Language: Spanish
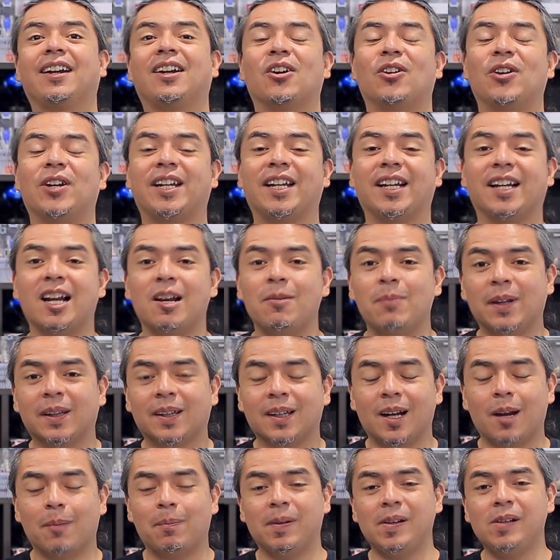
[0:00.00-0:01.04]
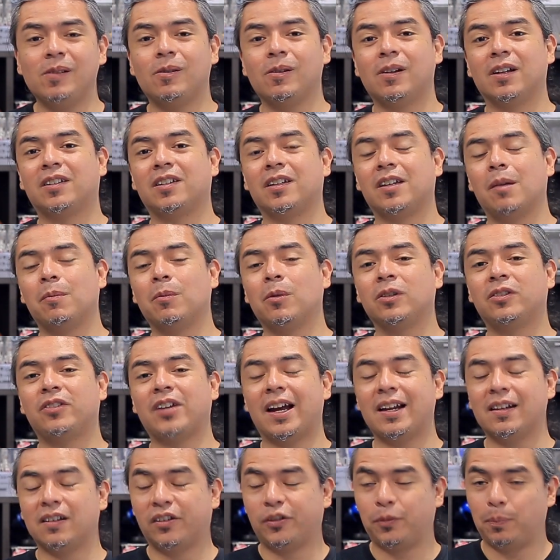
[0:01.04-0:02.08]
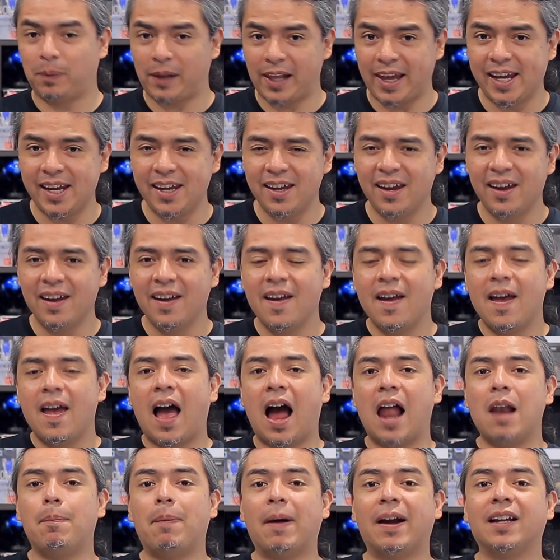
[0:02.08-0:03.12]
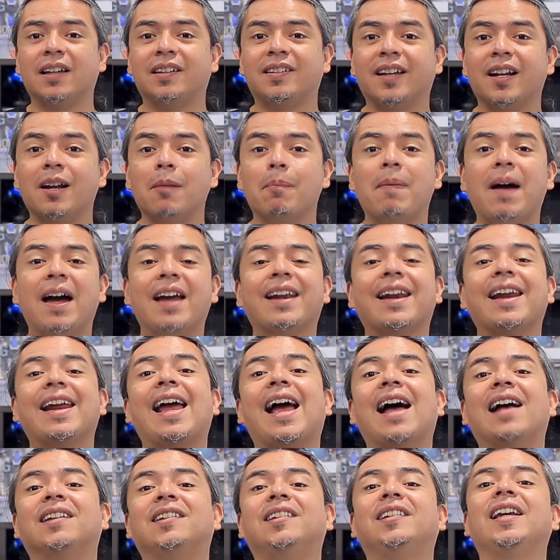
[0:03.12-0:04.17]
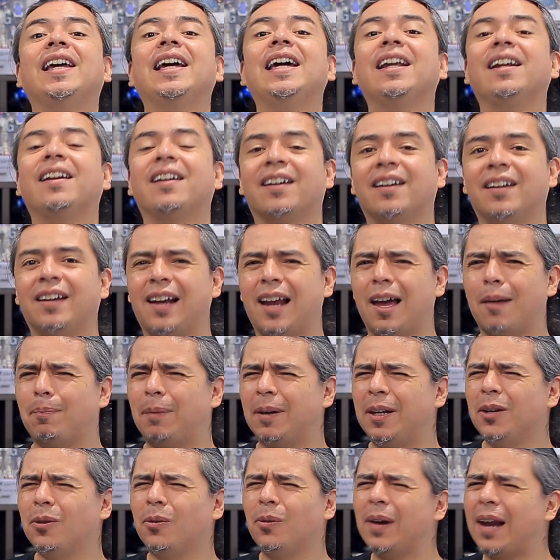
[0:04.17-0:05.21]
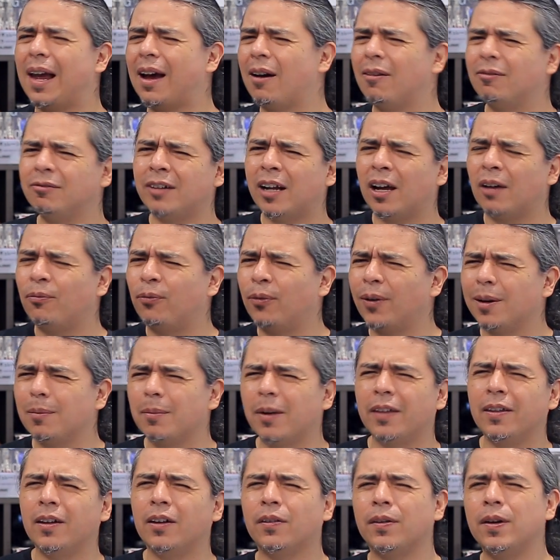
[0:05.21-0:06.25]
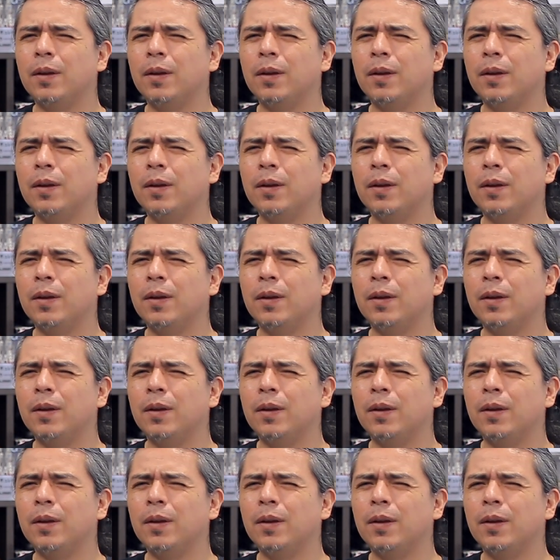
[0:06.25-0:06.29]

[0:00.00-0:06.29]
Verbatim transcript: que originalmente la película se llamó Child's Play. Al parecer va a rehacer la película una forma de